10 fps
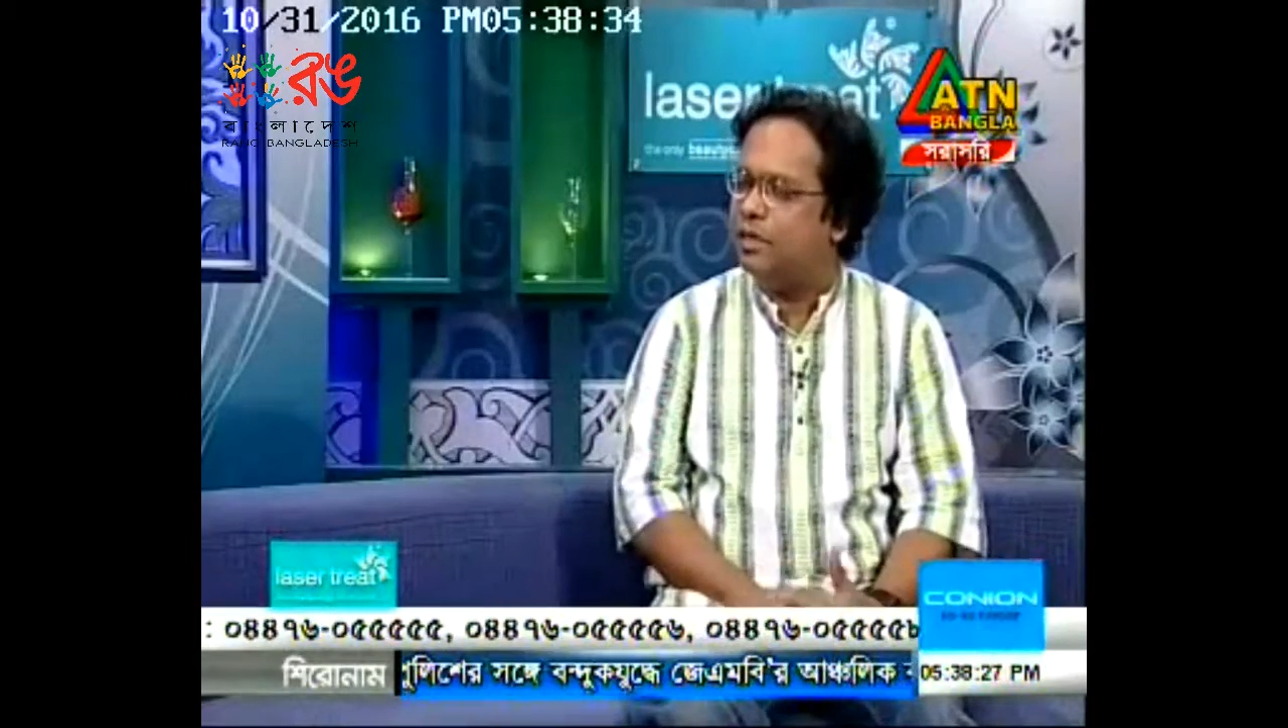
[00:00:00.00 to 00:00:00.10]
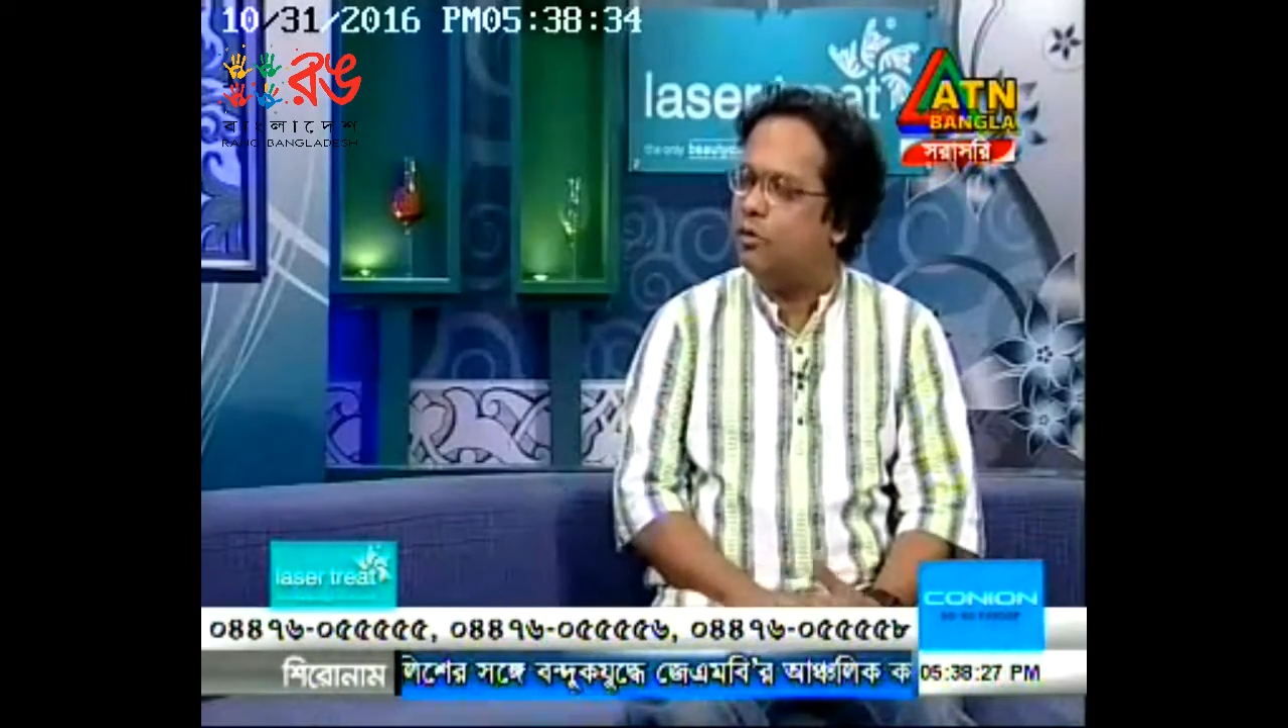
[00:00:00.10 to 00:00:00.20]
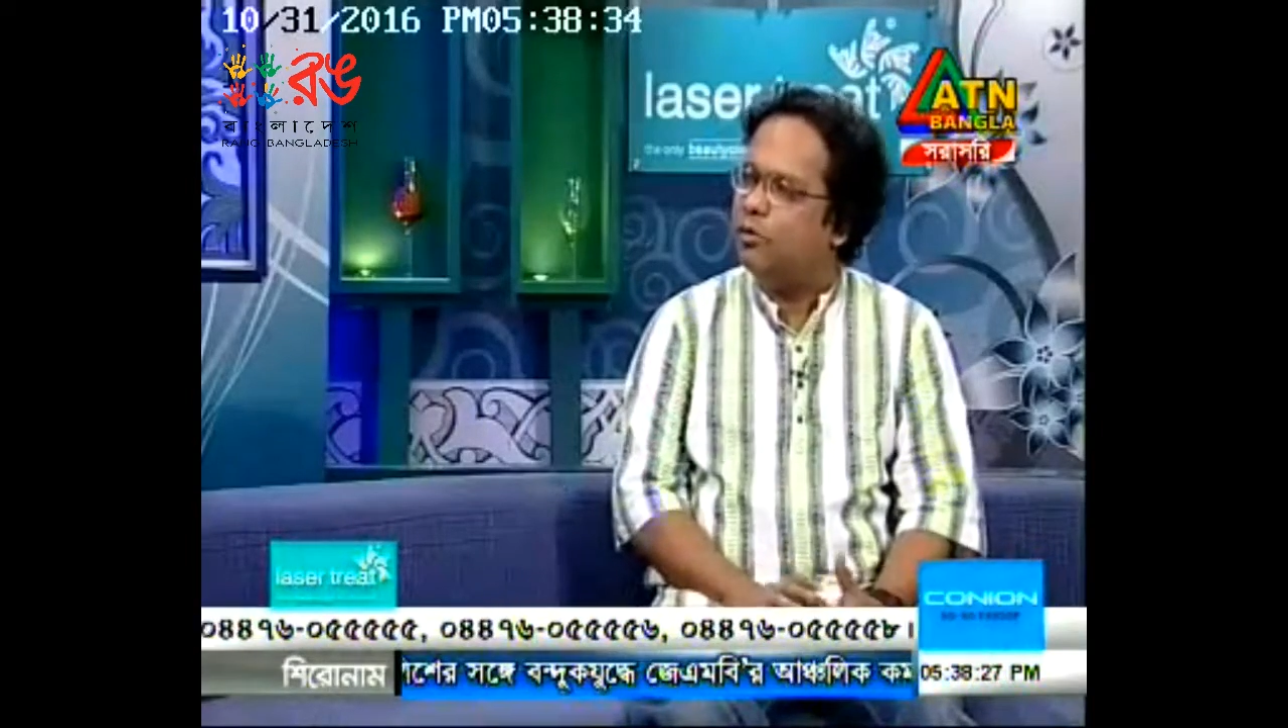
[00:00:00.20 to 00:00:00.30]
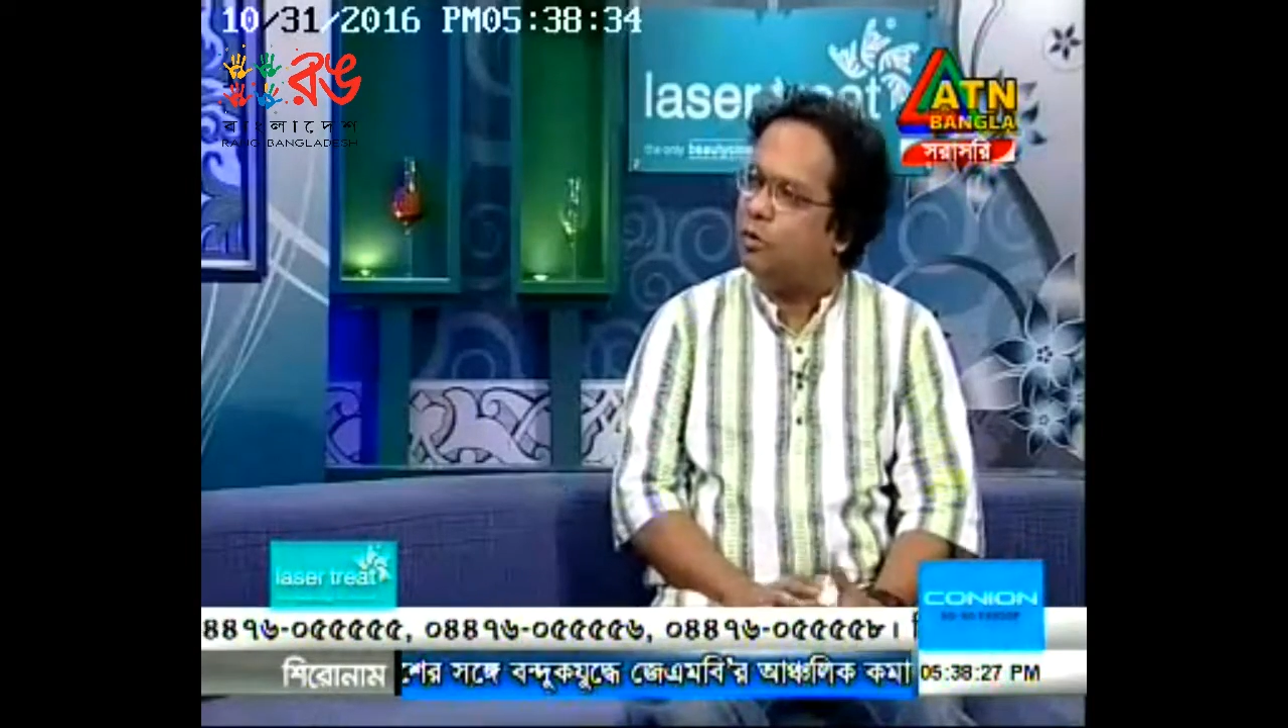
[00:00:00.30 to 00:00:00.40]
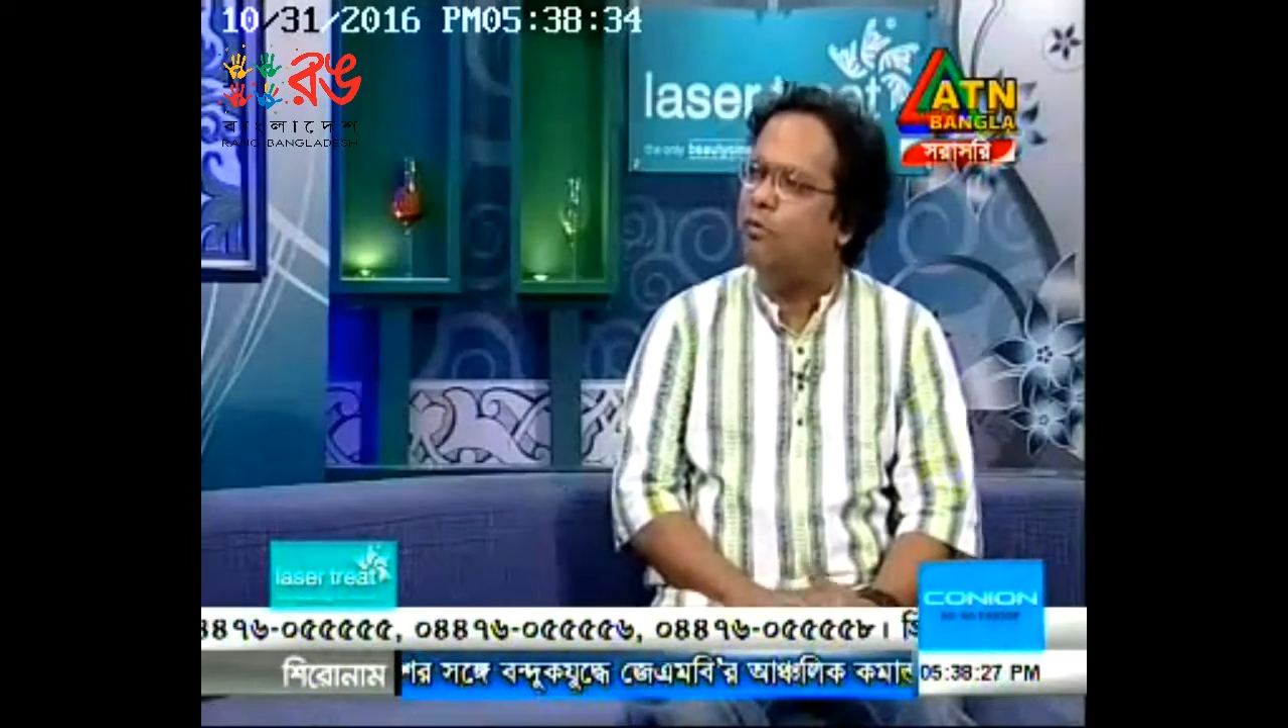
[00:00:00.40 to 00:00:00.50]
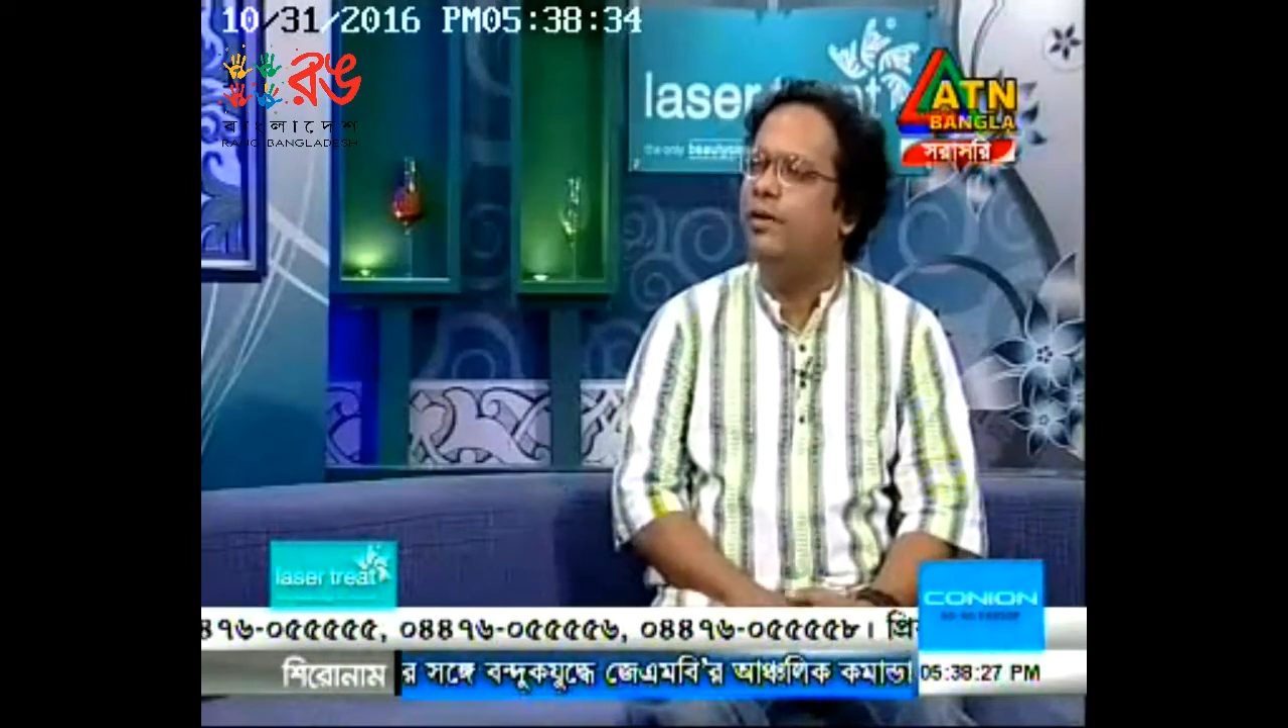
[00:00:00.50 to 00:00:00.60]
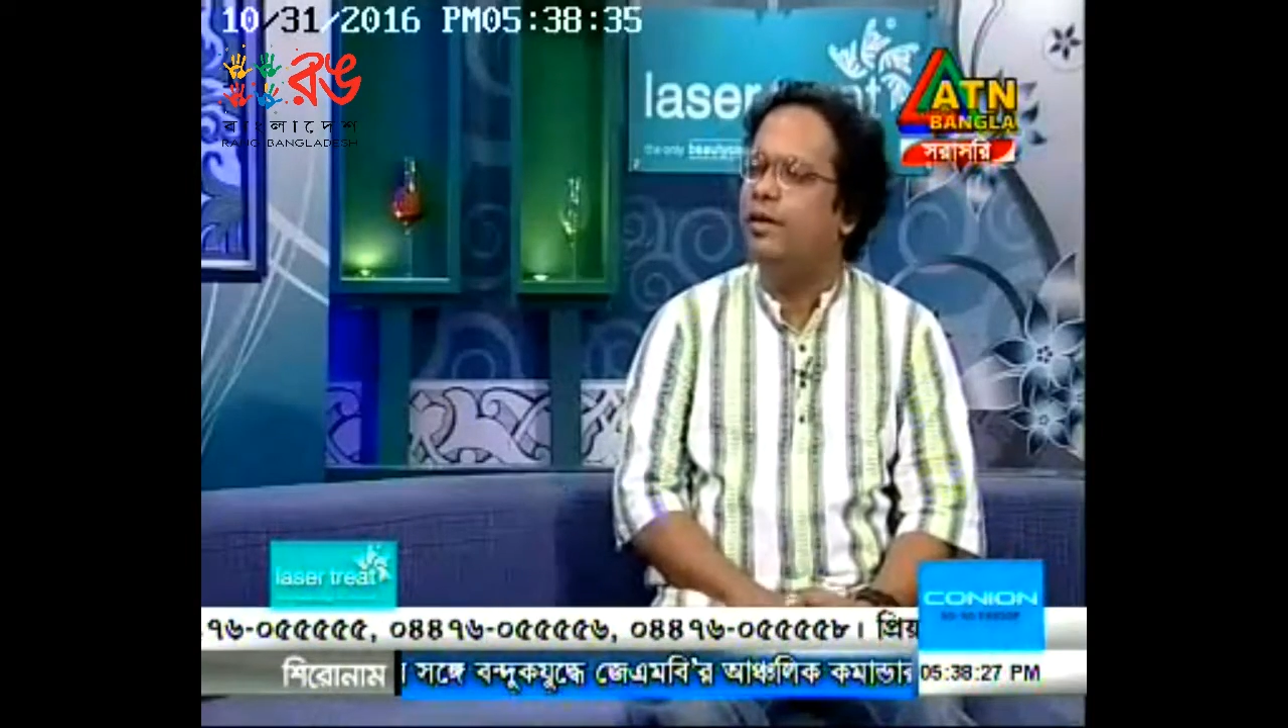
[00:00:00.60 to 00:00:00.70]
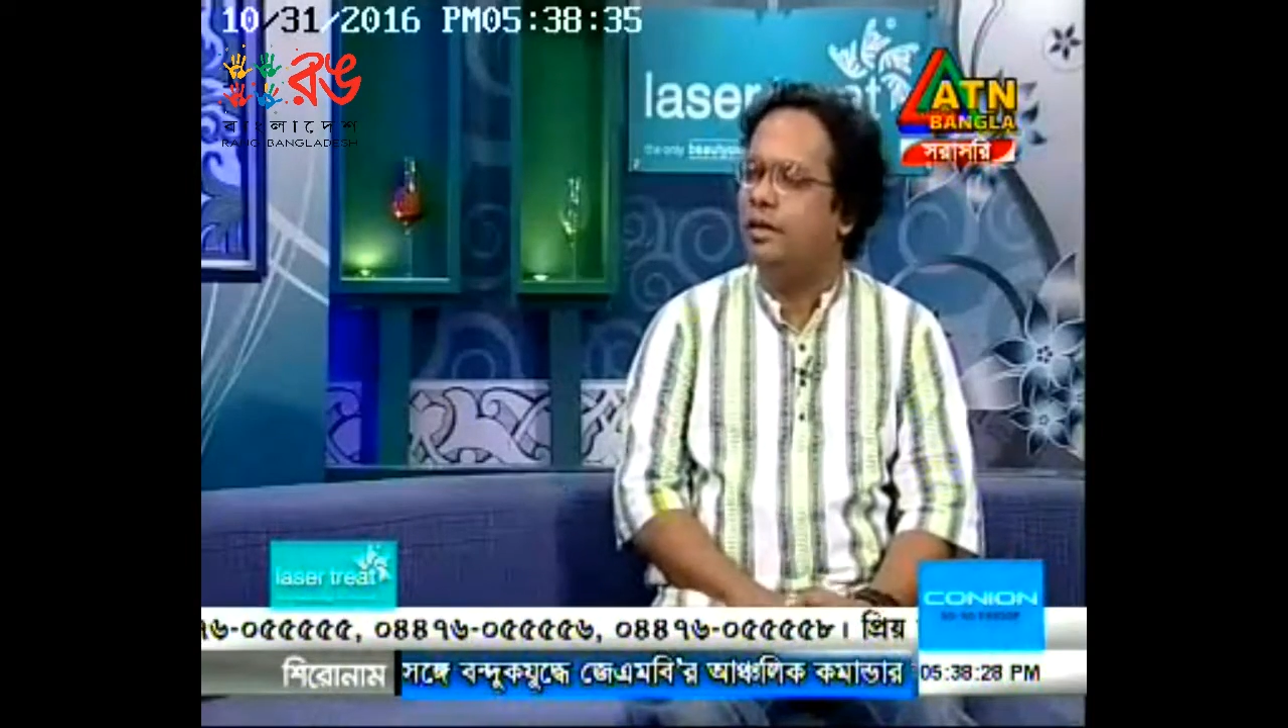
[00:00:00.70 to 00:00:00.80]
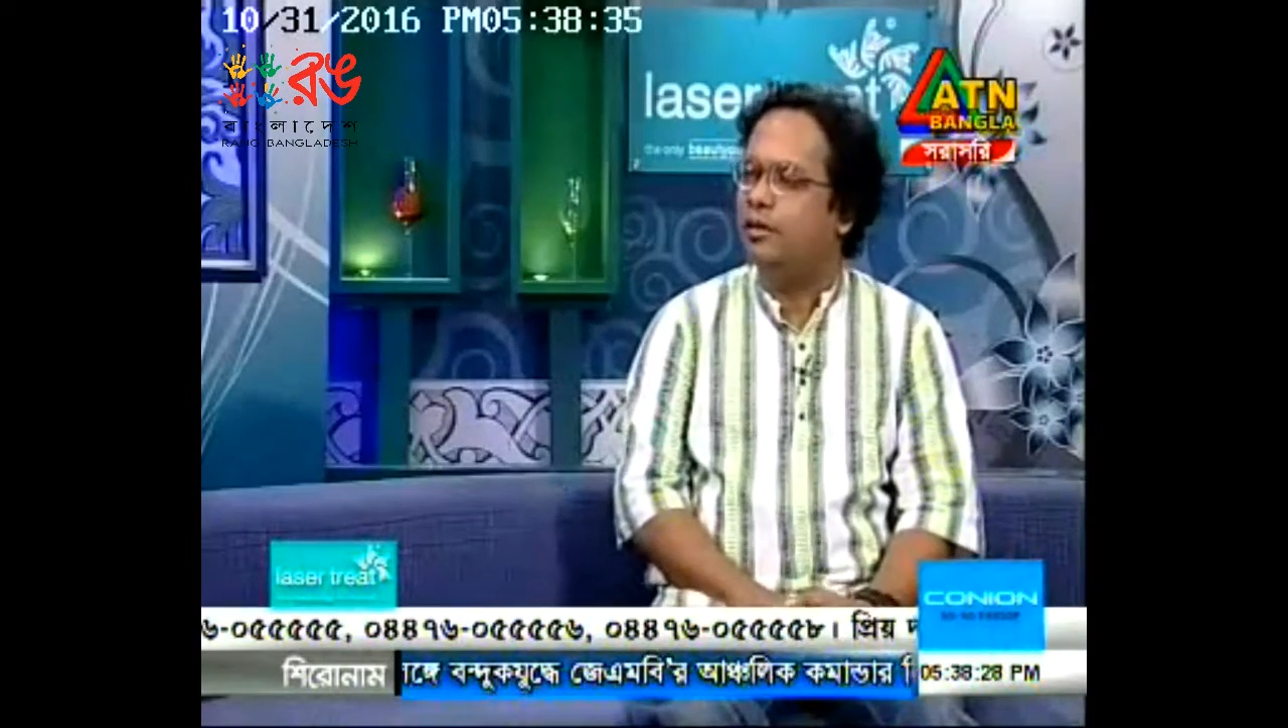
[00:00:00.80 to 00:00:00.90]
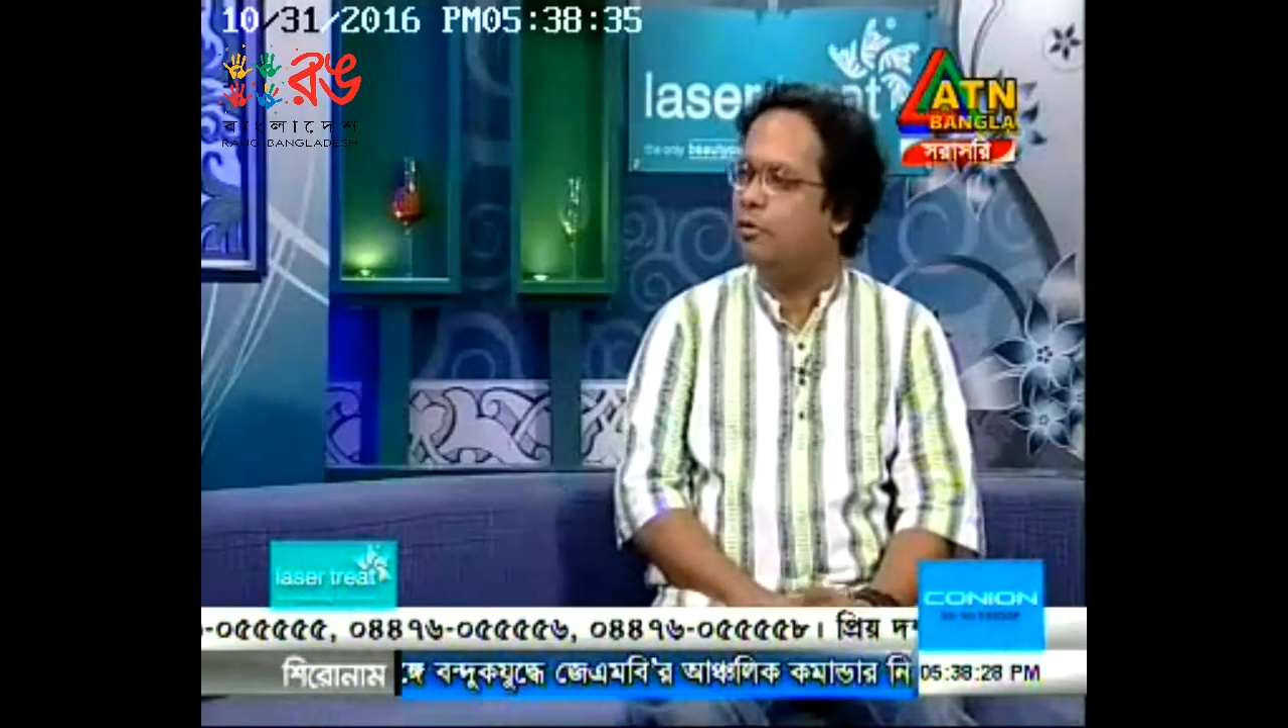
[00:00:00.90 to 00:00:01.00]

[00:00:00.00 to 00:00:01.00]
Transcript: ঠিক আছে যেটাই করো